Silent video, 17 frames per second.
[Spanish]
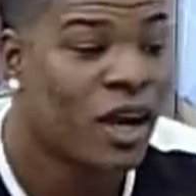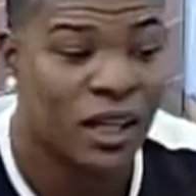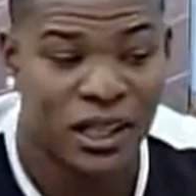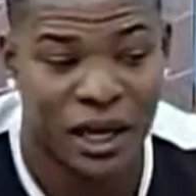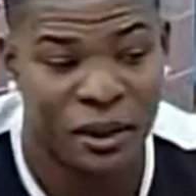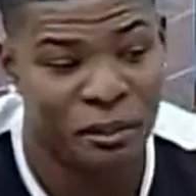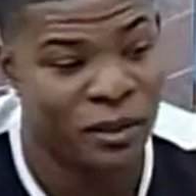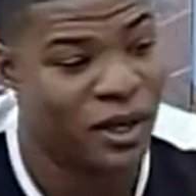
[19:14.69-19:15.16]

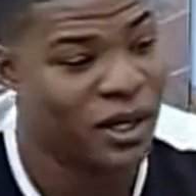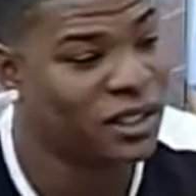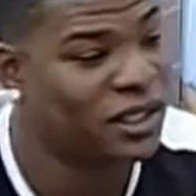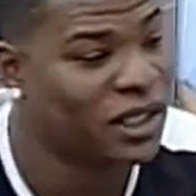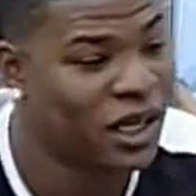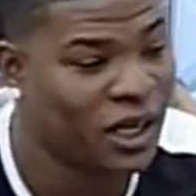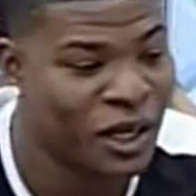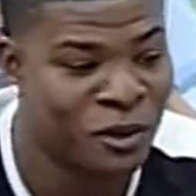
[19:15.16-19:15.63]
También
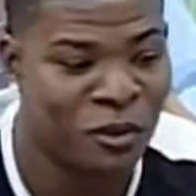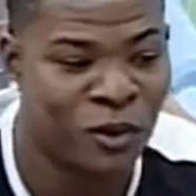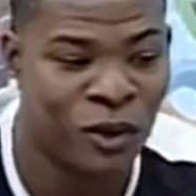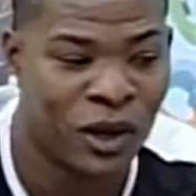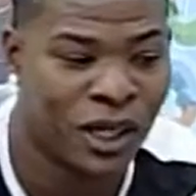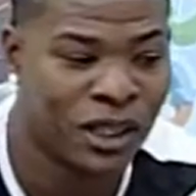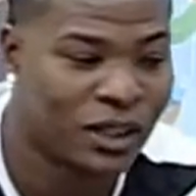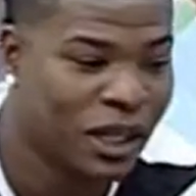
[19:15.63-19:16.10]
seguimos
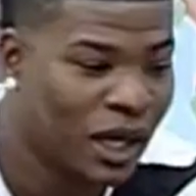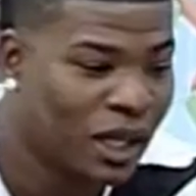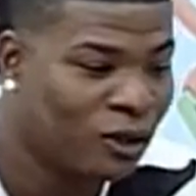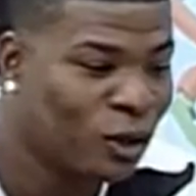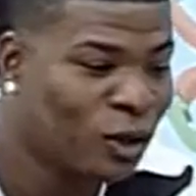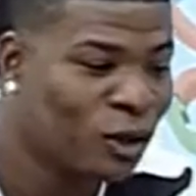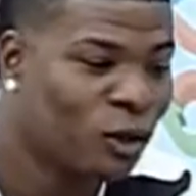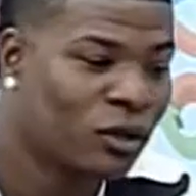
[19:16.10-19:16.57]

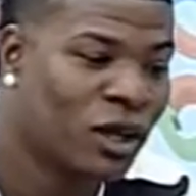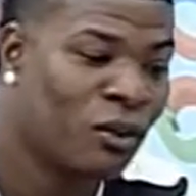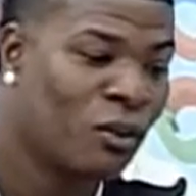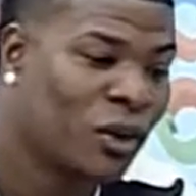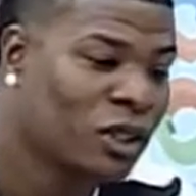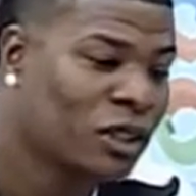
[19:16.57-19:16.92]
cantando y no estamos